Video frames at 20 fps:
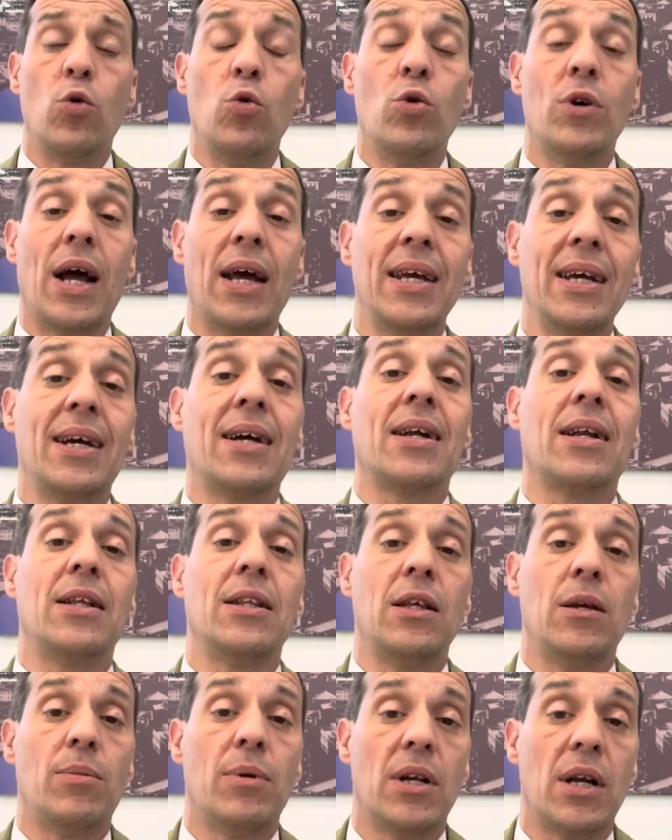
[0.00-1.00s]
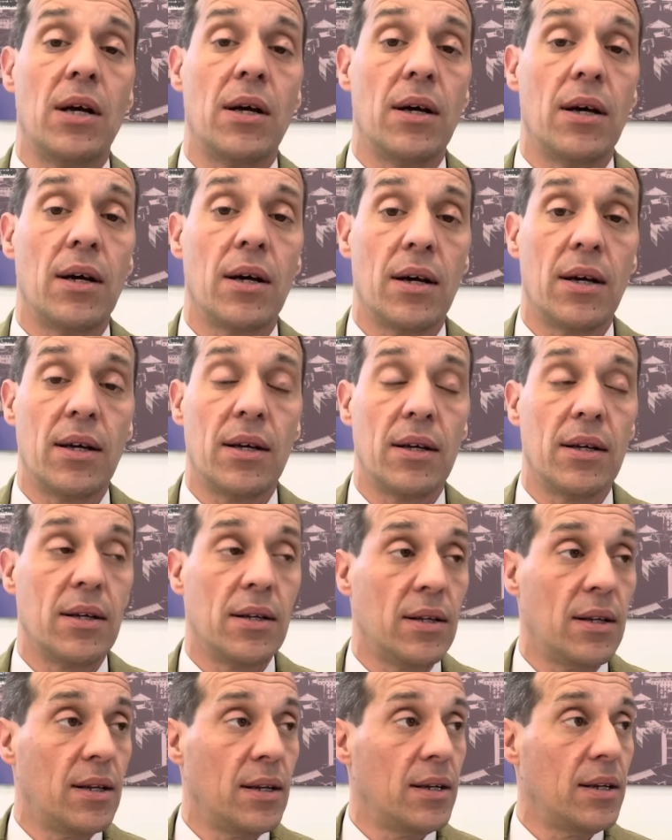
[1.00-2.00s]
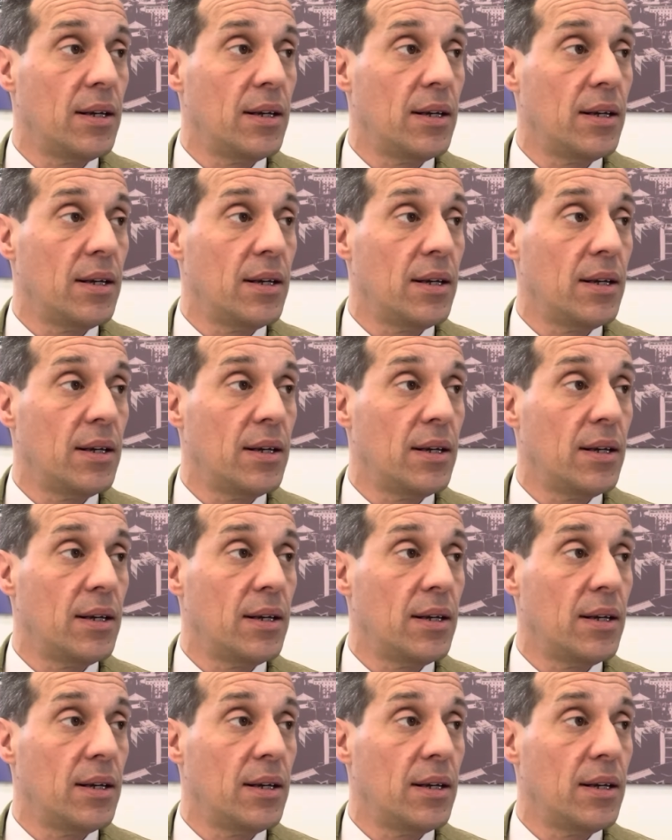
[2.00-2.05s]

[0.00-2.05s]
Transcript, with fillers: una incredibile, eh,